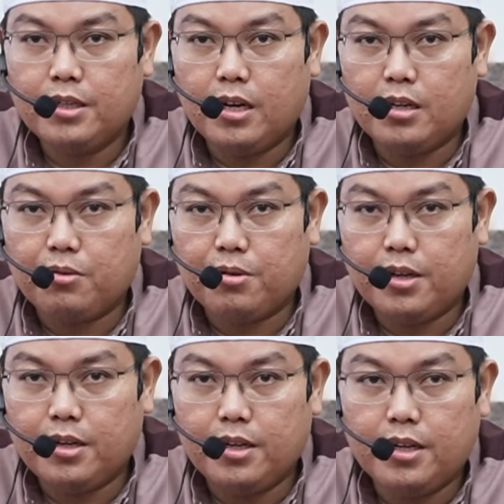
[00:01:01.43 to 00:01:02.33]

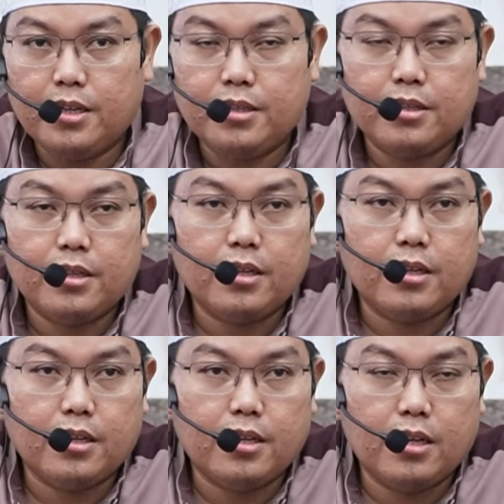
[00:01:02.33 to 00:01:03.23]
Al-Quran adalah
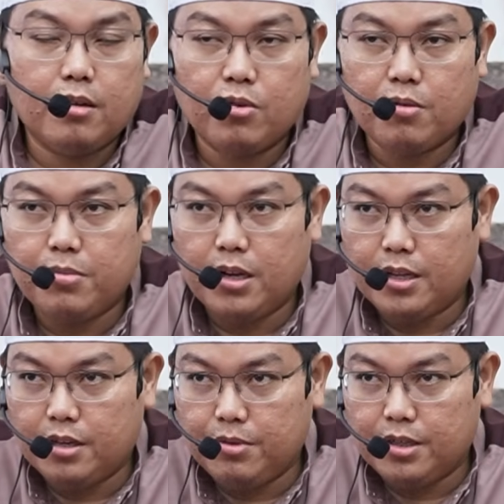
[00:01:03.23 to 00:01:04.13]
kalam Rabbil
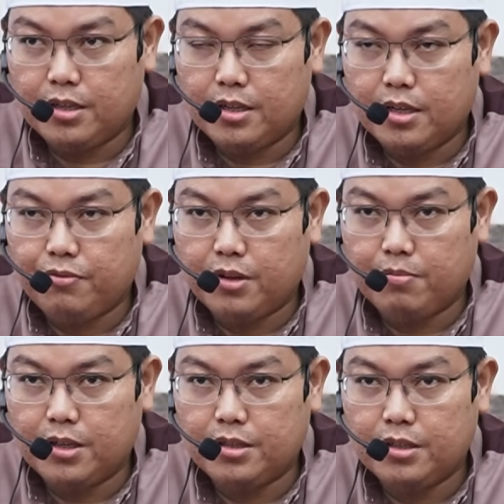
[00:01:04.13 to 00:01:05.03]
Alamin adalah
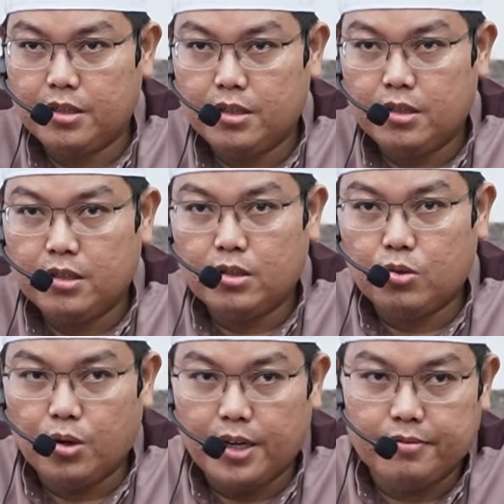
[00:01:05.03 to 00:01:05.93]
firman
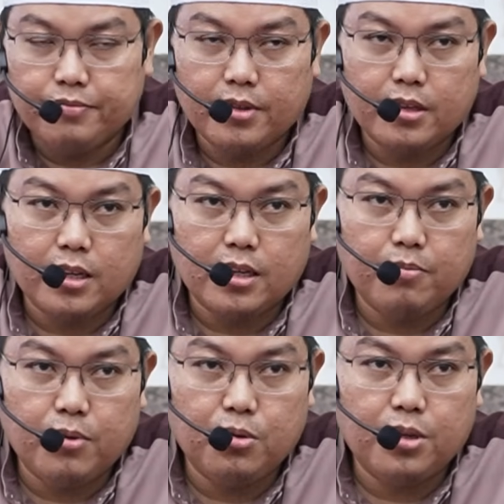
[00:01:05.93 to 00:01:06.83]
Tuhan karena
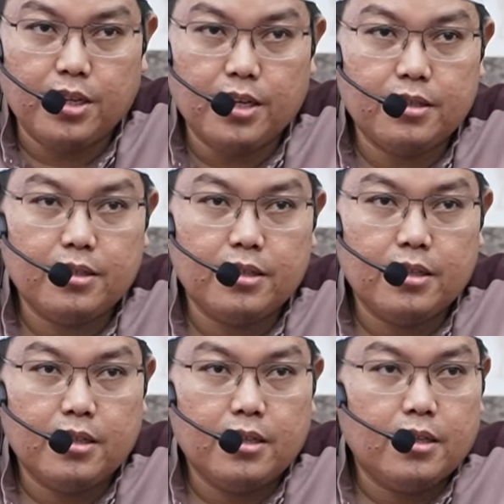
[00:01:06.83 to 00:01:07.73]
penuh dengan
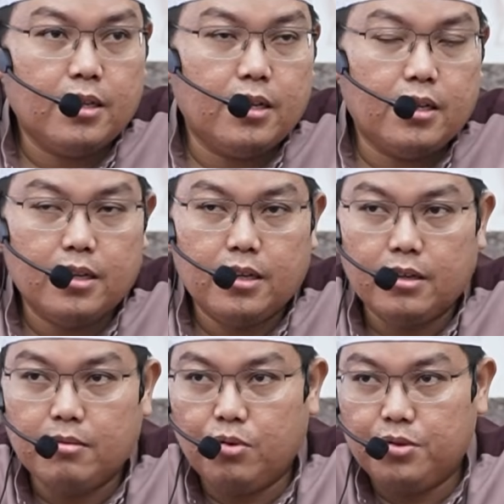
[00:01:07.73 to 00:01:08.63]

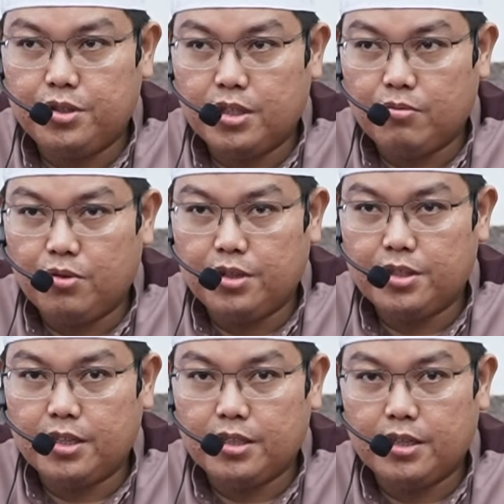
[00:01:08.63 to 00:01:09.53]
uh,
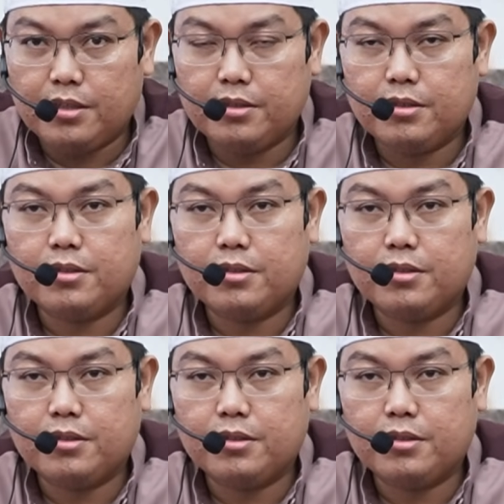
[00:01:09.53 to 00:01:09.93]
mukjizat-mukjizat yang